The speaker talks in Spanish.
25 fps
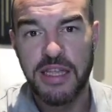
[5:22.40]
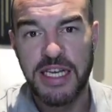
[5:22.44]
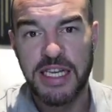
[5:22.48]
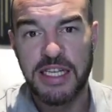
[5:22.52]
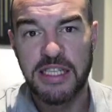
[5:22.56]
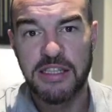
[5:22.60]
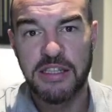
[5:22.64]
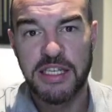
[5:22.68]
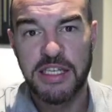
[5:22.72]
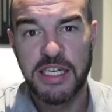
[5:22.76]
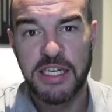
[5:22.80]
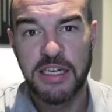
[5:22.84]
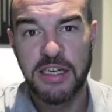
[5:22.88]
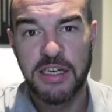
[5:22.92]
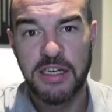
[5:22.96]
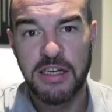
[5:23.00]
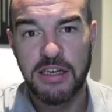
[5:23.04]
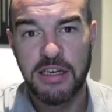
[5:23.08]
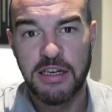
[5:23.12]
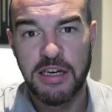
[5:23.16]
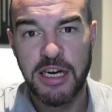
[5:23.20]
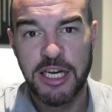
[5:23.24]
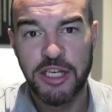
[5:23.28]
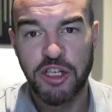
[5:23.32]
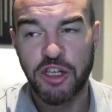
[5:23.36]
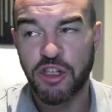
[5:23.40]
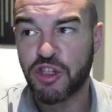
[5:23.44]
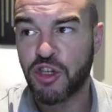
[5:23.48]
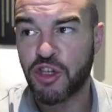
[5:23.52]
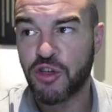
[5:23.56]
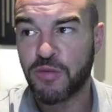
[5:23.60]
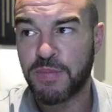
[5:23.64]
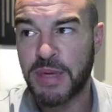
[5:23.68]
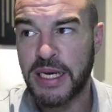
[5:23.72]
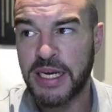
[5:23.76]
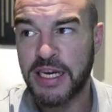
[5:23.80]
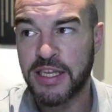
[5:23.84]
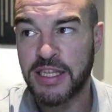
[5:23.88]
entre las ocho
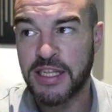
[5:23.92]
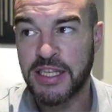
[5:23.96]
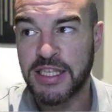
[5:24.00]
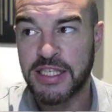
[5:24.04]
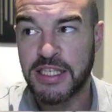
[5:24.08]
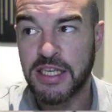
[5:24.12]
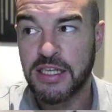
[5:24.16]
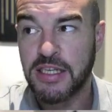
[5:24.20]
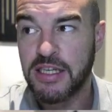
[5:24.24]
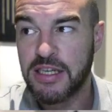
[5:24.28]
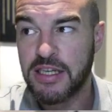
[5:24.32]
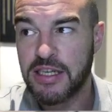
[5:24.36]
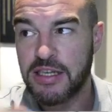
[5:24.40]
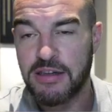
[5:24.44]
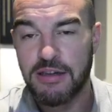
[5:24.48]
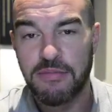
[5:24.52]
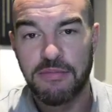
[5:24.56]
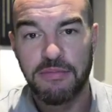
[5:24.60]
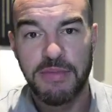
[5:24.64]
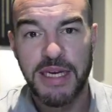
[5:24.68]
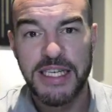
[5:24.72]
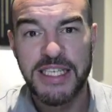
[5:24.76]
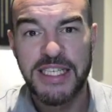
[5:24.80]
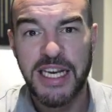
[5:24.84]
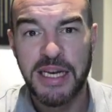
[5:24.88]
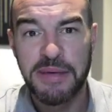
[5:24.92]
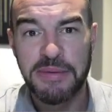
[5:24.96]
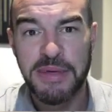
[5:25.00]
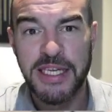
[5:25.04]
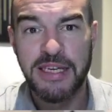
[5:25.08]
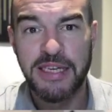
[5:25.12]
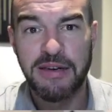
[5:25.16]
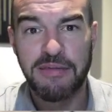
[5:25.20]
paredes. Vais a ver